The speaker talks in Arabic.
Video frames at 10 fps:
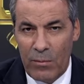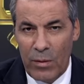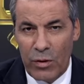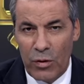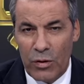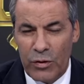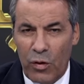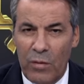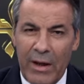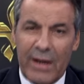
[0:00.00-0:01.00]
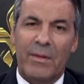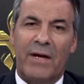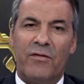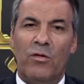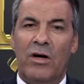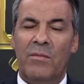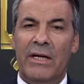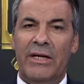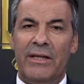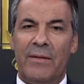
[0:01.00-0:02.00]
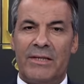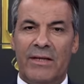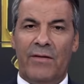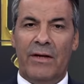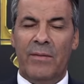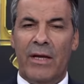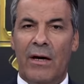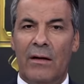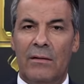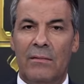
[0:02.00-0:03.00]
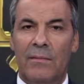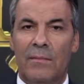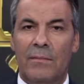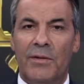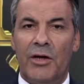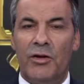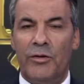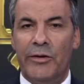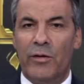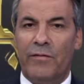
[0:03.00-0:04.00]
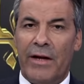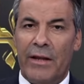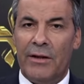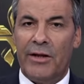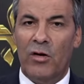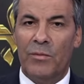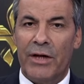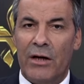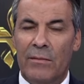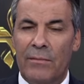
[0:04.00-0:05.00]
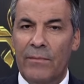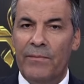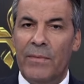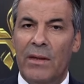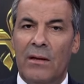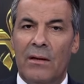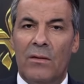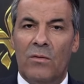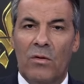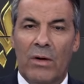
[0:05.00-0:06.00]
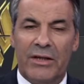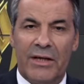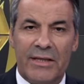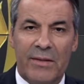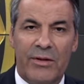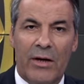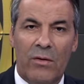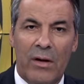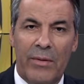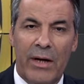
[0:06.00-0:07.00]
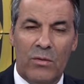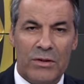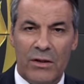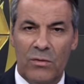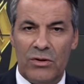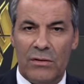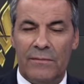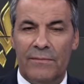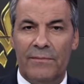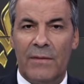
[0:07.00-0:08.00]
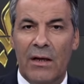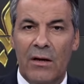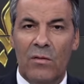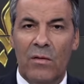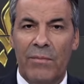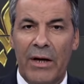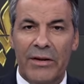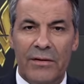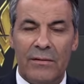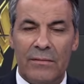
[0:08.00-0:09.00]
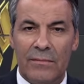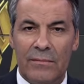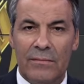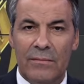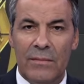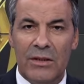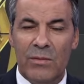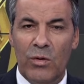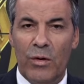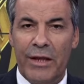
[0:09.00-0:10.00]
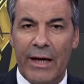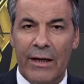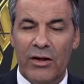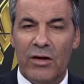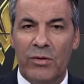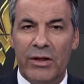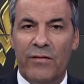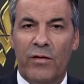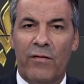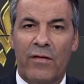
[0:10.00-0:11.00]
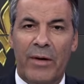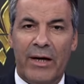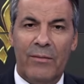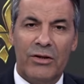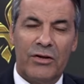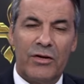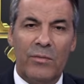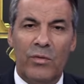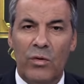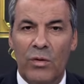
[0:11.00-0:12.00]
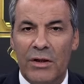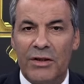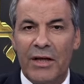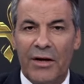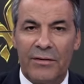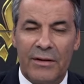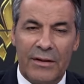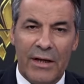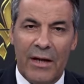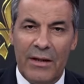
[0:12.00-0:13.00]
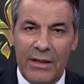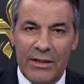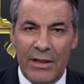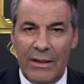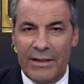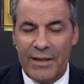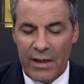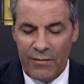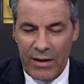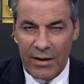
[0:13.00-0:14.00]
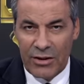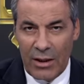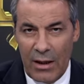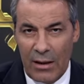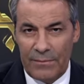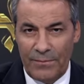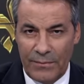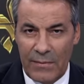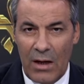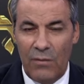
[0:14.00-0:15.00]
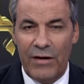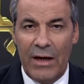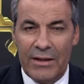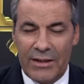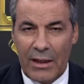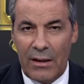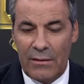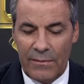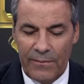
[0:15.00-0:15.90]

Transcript: ممكن كون تروح المحكمه يرفضوها قبل الانعدام الصفه لماذا تقدر ديروا الفريضه تاع الام تاعكم كل واحد النصيب تاعو الابناء والزوج ومن بعد تجيبوا الوثائق لياتكم وتدفعوها في المحكمه تطلبوا الطرد تاع هذا الانسان اللي ساكن في هذا الشقه او في هذا السكن